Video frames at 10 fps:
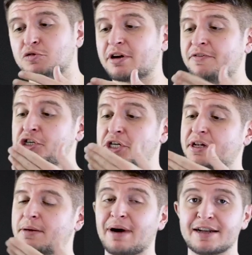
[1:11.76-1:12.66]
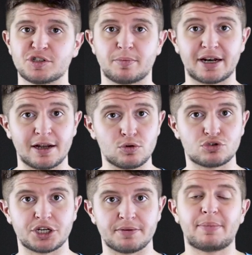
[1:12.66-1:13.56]
superficie di rimbalzo per la
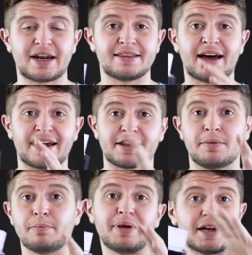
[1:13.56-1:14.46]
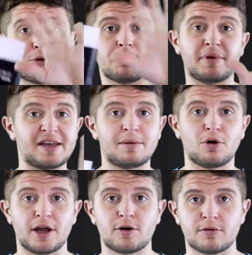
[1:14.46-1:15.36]
luce, per andare a riempire un
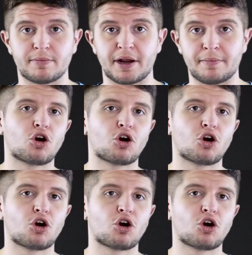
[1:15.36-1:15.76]
minimo le ombre.